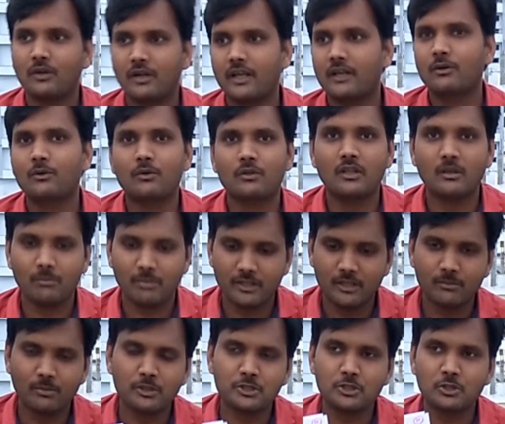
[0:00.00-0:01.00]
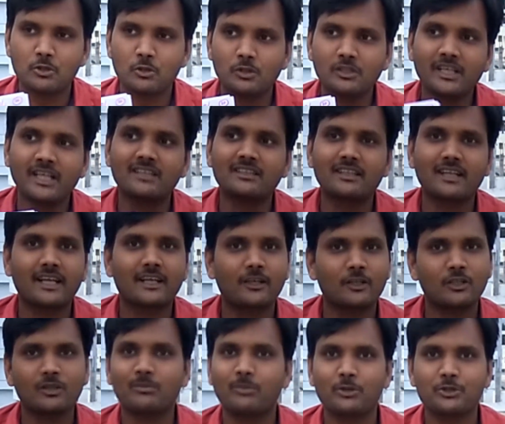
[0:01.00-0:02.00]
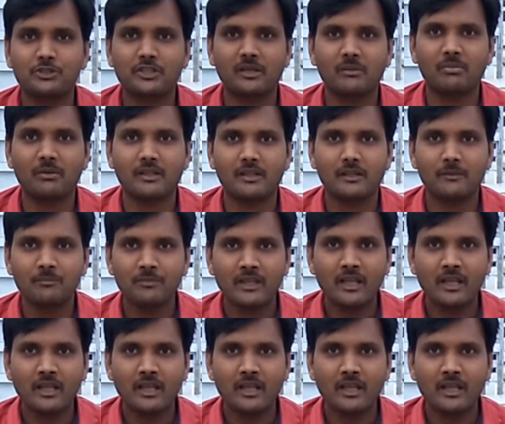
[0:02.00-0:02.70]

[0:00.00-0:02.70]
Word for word: ఉన్నాయనుకుందాం పది పోస్టులో టెన్త్ ర్యాంకర్తో పోస్ట్ అయిపోయింది